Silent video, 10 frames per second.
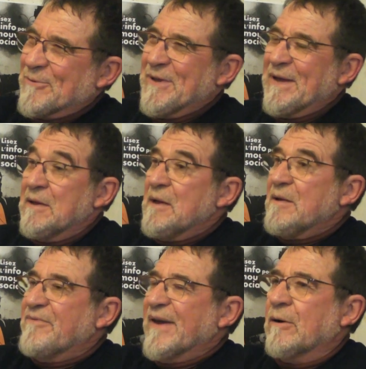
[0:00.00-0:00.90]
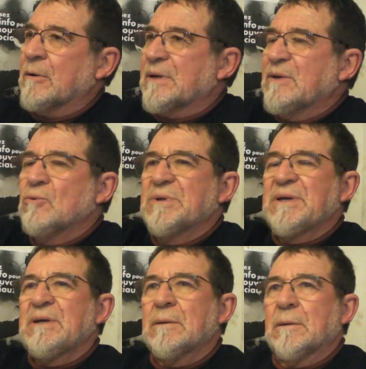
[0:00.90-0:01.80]
revenir. Véran qui nous
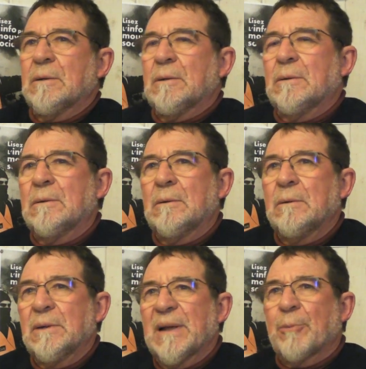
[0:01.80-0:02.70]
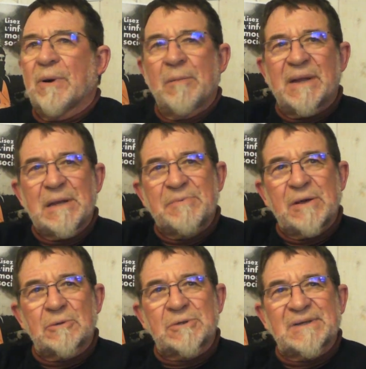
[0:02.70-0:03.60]
dit euh, les problématiques
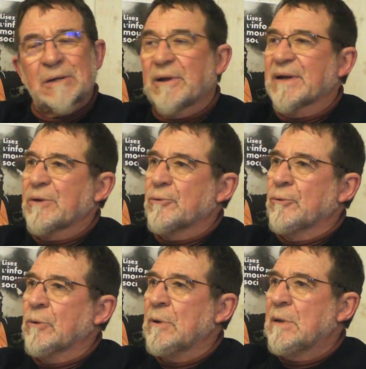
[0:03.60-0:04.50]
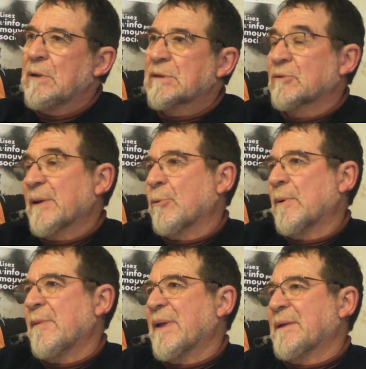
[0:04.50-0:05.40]
psychosociales en agriculture sont des
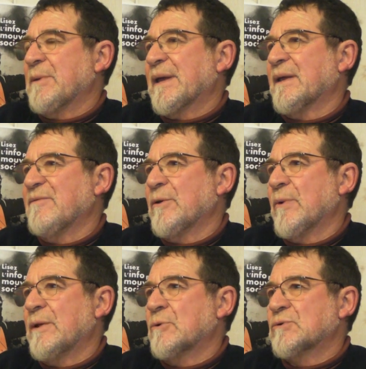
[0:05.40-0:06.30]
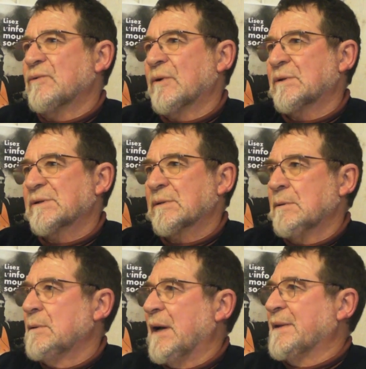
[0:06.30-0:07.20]
problématiques individuelles de souffrance
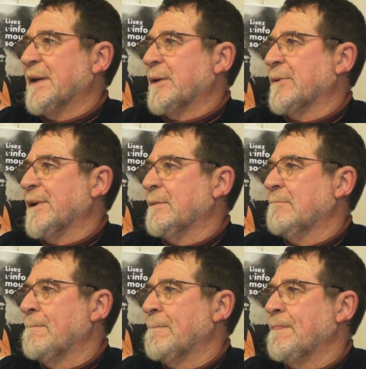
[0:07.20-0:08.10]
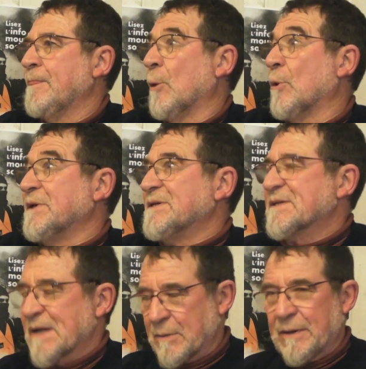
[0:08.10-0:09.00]
intellectuelle. Normandie,
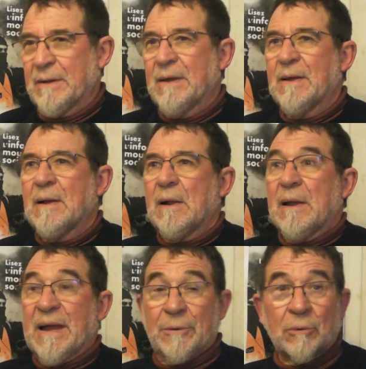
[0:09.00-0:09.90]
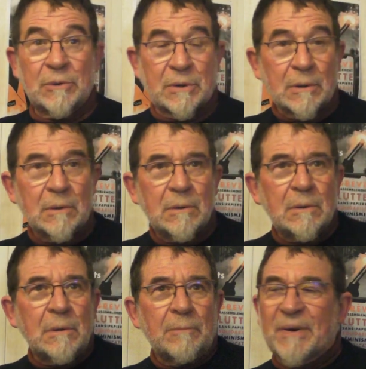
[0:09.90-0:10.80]
c'est ça. Et donc, euh,
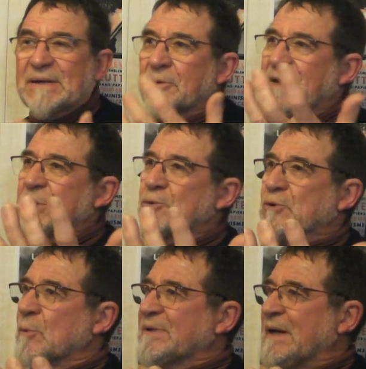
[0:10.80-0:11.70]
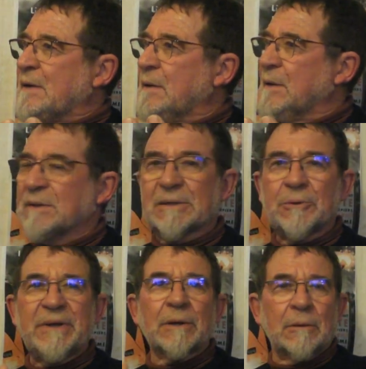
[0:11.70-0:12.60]
présenter les choses comme ça, c'est de
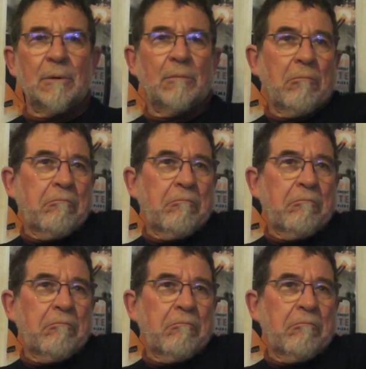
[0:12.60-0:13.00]
dire euh,